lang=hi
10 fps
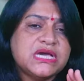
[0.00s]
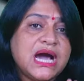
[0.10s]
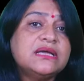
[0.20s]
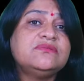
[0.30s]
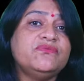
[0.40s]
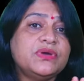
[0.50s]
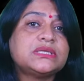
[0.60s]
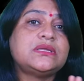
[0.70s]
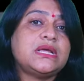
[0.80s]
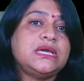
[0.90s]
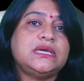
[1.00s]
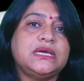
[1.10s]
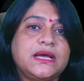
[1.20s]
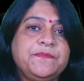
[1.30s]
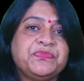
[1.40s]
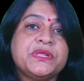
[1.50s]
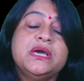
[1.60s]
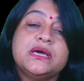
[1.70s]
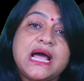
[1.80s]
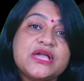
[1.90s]
चाहत व्यक्त नहीं की है
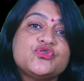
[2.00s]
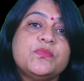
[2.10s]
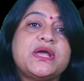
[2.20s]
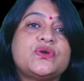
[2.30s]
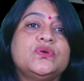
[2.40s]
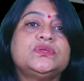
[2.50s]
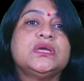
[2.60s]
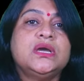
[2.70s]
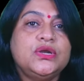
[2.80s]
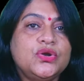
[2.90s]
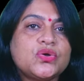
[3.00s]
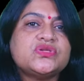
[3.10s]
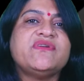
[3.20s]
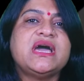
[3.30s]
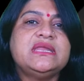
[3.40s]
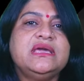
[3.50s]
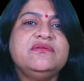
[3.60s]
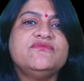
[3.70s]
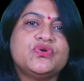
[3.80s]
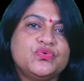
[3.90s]
राजकुमार रोत नौजवान
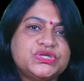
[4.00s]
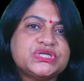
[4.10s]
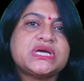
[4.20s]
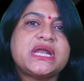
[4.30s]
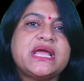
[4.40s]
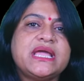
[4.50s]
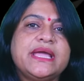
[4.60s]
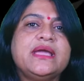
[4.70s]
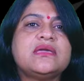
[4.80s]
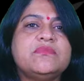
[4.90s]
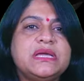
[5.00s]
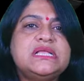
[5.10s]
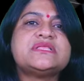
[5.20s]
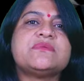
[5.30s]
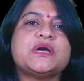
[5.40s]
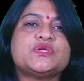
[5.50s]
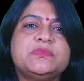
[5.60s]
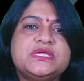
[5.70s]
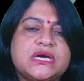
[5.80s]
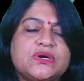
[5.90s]
हैं वे कोशिश कर रहे हैं कि भील
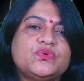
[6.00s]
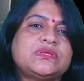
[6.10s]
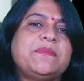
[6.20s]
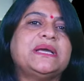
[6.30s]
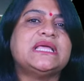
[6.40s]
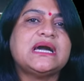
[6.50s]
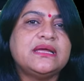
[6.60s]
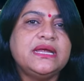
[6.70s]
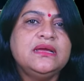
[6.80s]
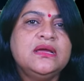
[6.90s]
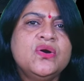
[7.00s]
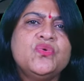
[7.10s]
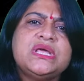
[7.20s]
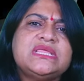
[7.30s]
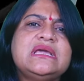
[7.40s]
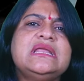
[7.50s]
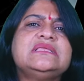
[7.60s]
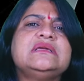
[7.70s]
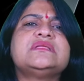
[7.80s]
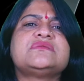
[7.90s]
समाज में जागरूकता पैदा करें उन्हें
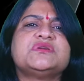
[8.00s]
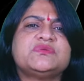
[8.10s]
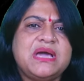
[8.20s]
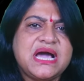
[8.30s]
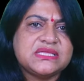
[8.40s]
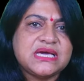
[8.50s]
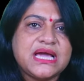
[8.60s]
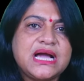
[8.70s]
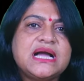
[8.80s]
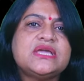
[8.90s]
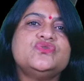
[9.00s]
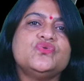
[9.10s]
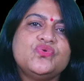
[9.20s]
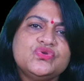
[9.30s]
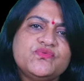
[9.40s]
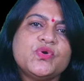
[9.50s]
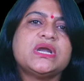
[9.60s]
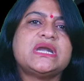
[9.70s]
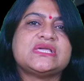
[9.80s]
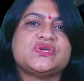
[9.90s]
धीरे धीरे समझ में आ जाएगा कि जो कुछ वो
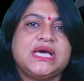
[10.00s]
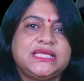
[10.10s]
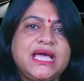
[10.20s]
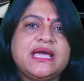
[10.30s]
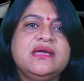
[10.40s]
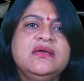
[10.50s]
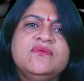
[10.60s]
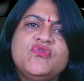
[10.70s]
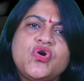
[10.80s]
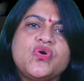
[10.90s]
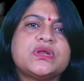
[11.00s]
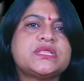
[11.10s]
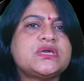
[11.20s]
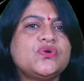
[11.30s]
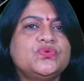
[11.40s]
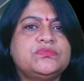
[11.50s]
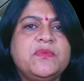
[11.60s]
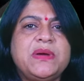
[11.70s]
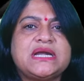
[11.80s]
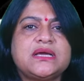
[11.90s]
करना चाहते हैं वो कांग्रेस की
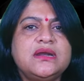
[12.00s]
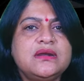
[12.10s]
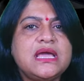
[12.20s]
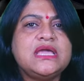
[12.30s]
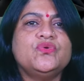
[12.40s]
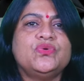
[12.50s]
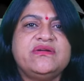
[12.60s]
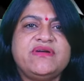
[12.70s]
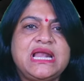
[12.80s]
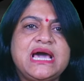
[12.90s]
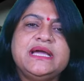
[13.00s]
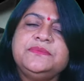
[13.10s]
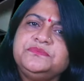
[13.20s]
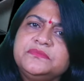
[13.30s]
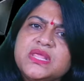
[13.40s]
गोद में बैठकर नहीं होने वाला है